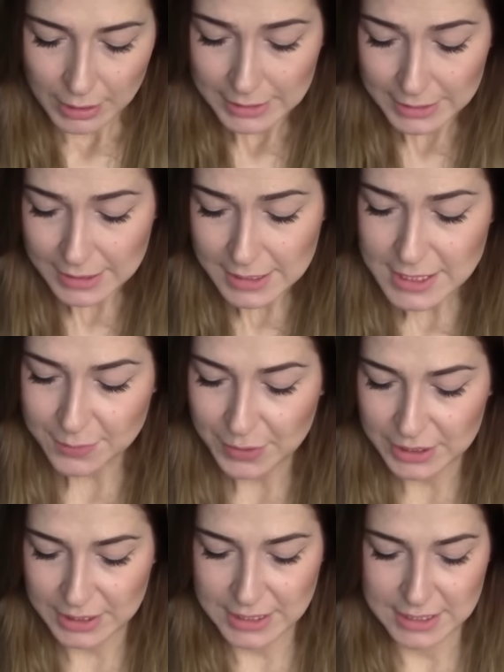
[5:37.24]
Jeden
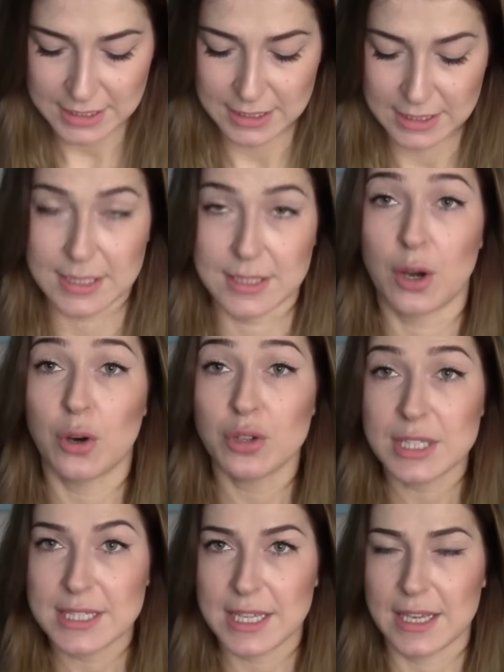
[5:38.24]
swetr jest z
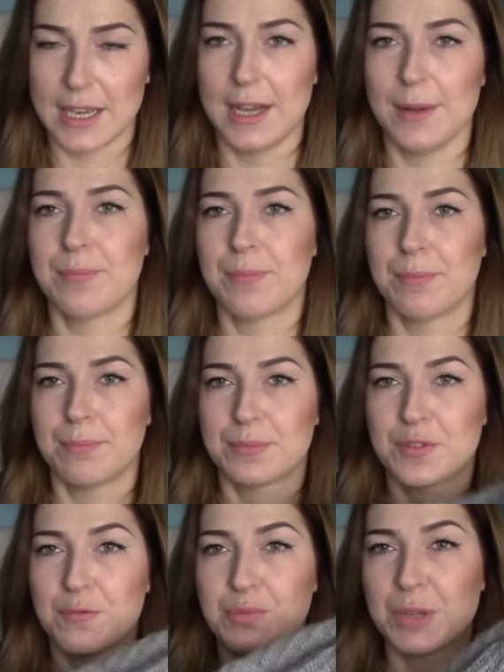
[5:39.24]
Orseja
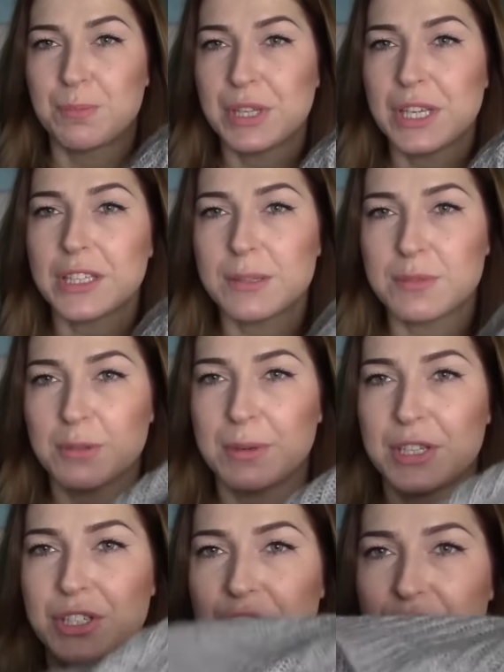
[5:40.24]
w przepięknym,
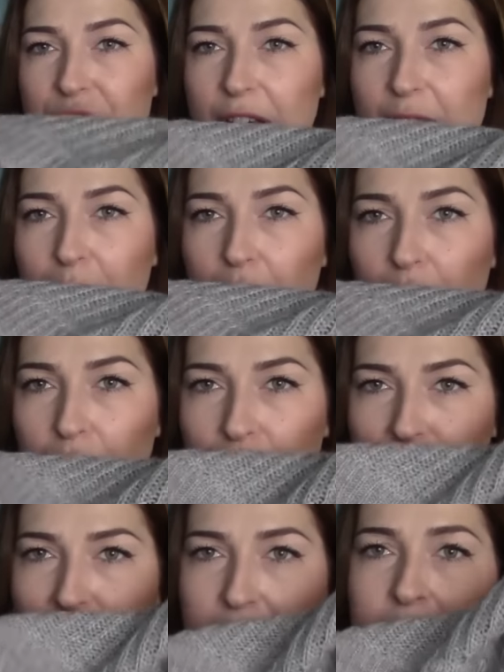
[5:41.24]
zobaczcie, szarym
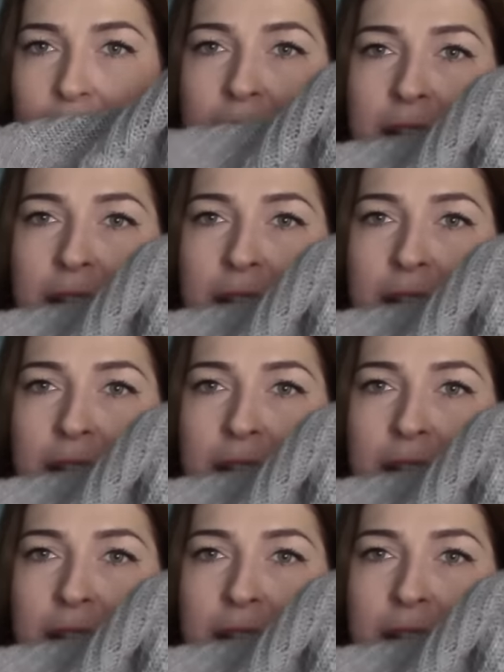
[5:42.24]
kolorze.